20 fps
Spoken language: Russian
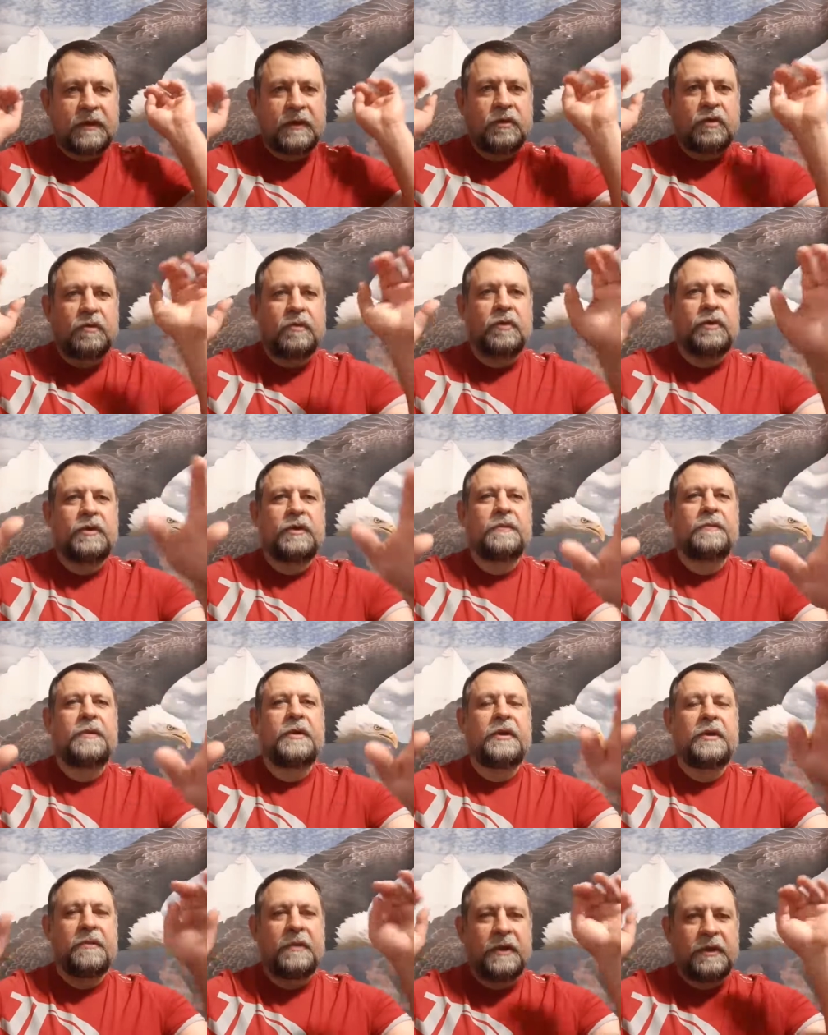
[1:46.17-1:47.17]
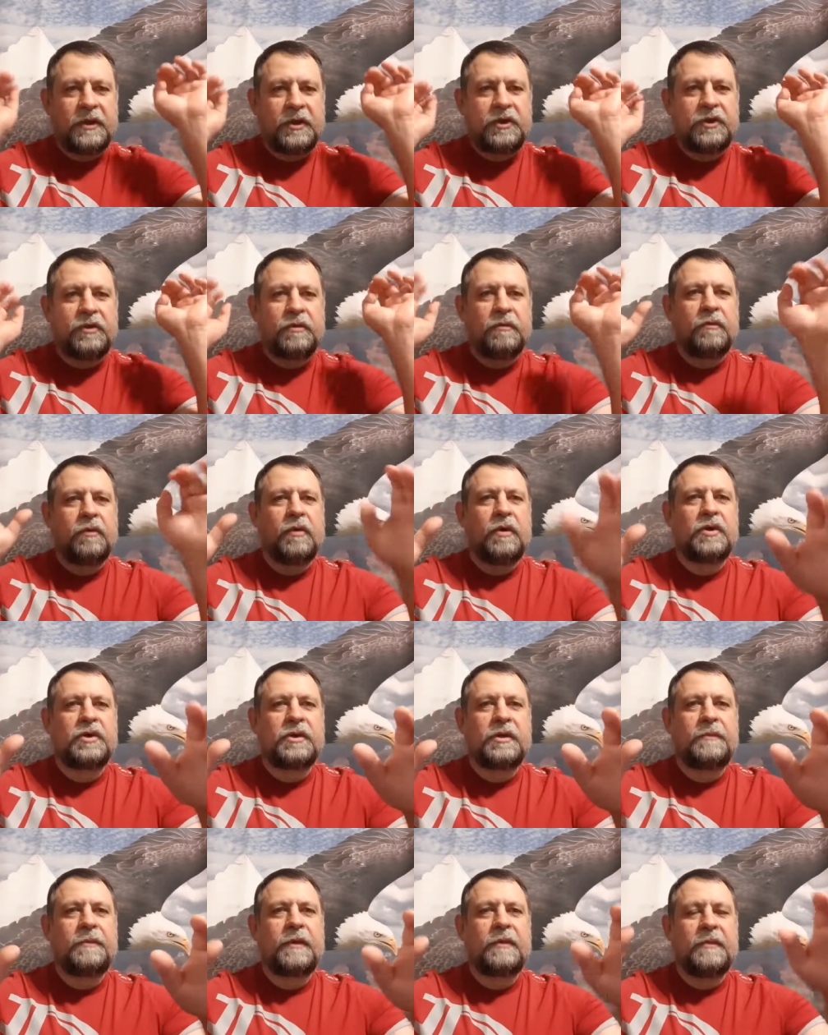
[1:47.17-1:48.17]
кто будет принимать еще
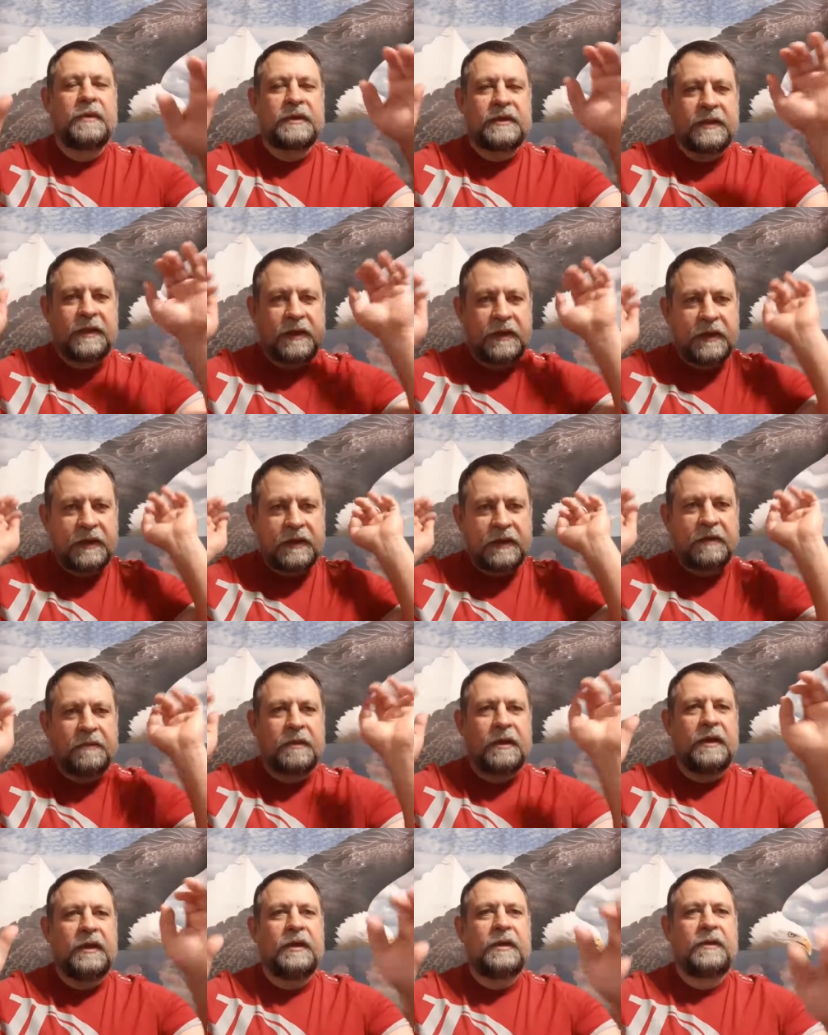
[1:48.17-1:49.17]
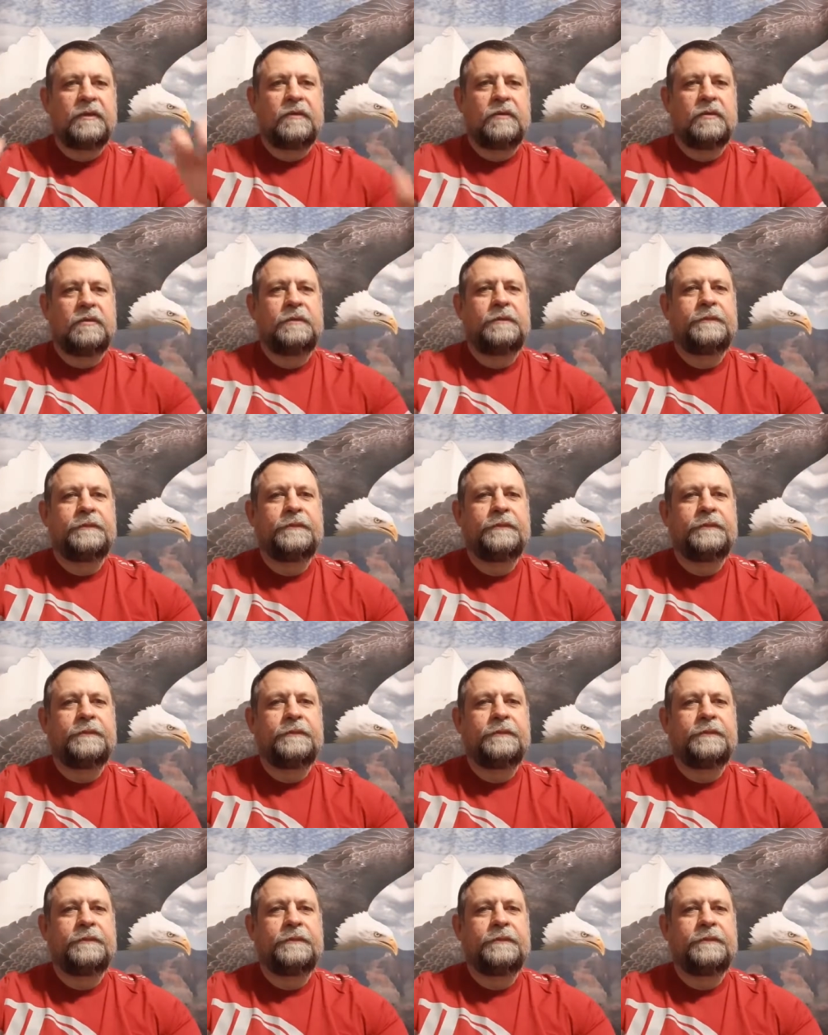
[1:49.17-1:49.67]
больше помазания на молитву.